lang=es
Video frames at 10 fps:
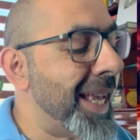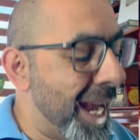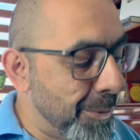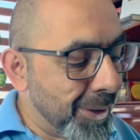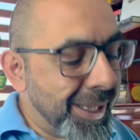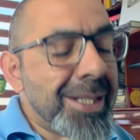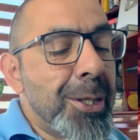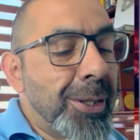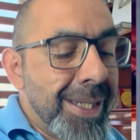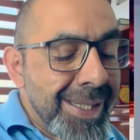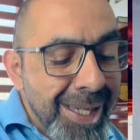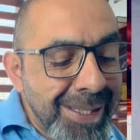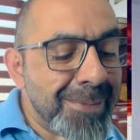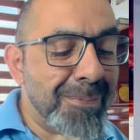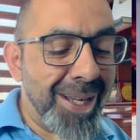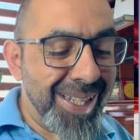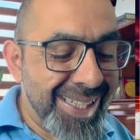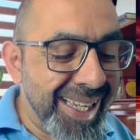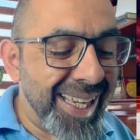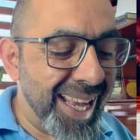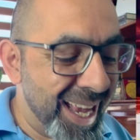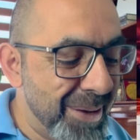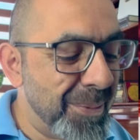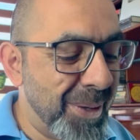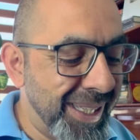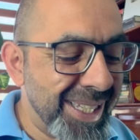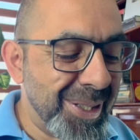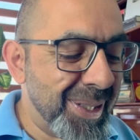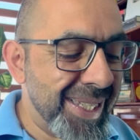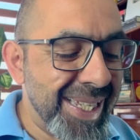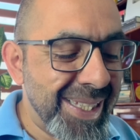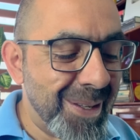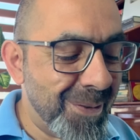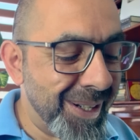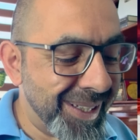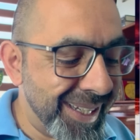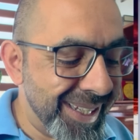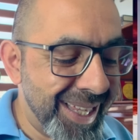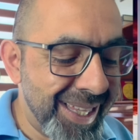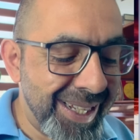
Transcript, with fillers: hay buenas noticias, parece que hay buenas noticias de fertilidad,